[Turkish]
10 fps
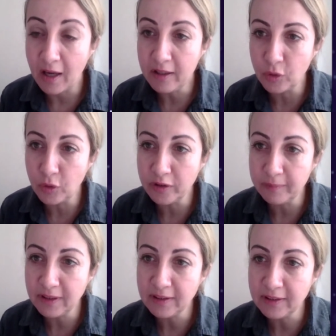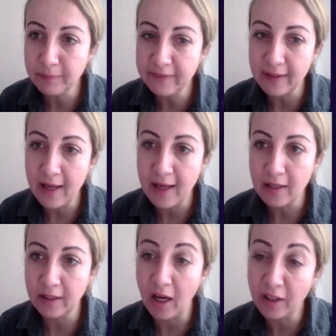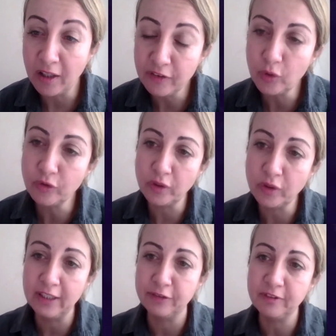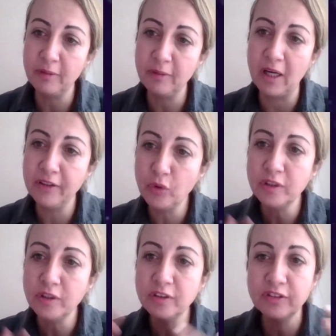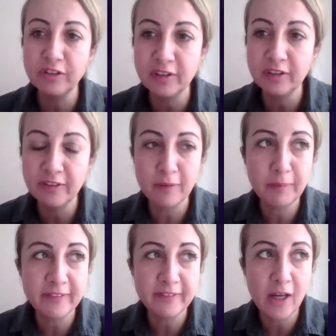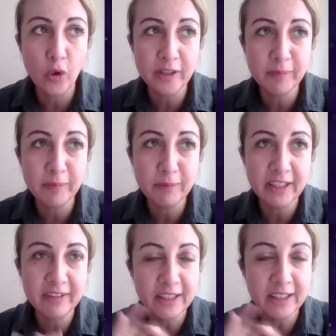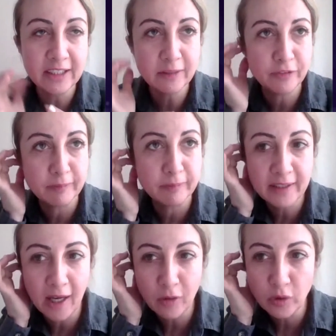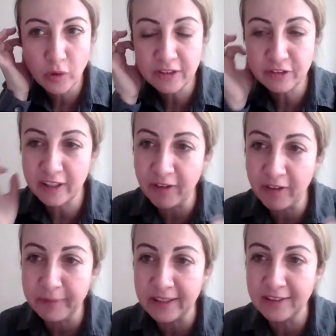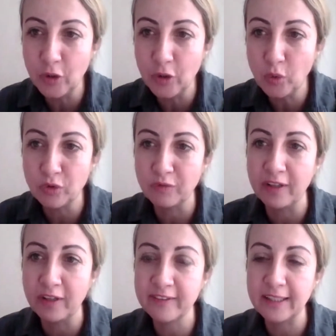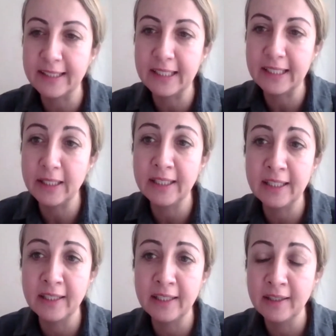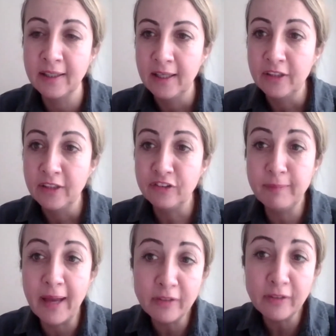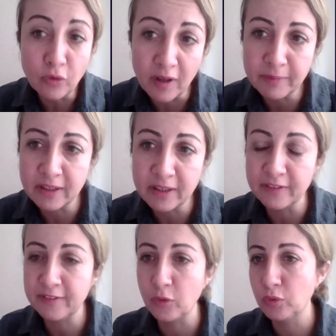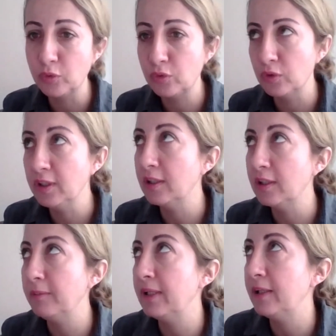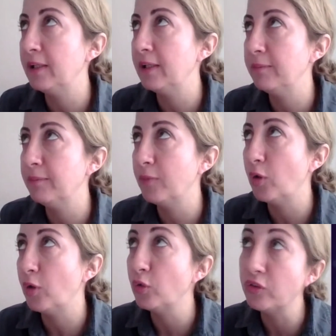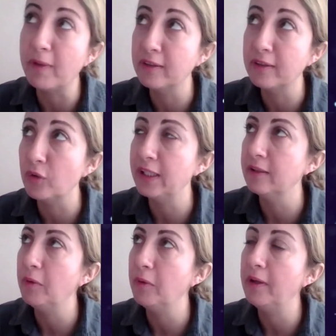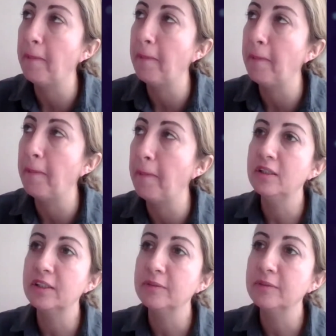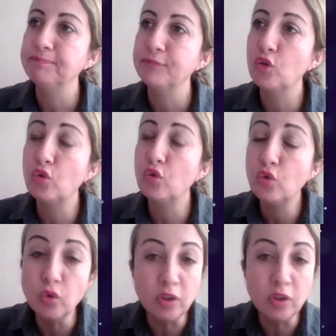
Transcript: Yani Guatemala'da mesela e, Antigua çok gelişmiş ama Antigua dışına çıktığınız zaman mesela öğretmenimin evine gitmiştim ben. Yani orada şey fabrikaları yok çok fazla. E, çimento fabrikası olsun ya da ne bileyim o zamanlar öyleydi. Böyle e,